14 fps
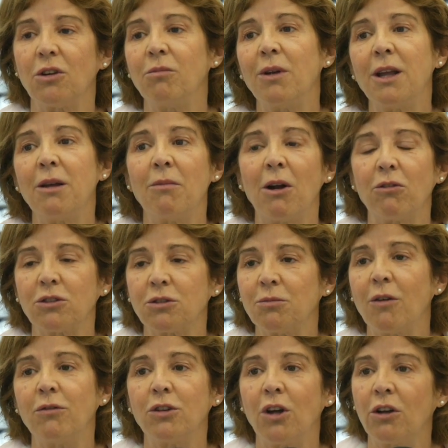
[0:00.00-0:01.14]
mais
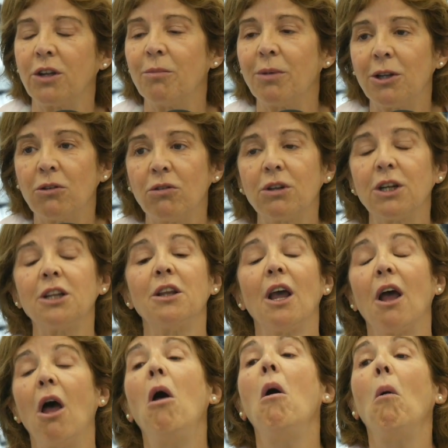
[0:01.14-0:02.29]
malheureusement, vous ne rentrez pas dans nos critères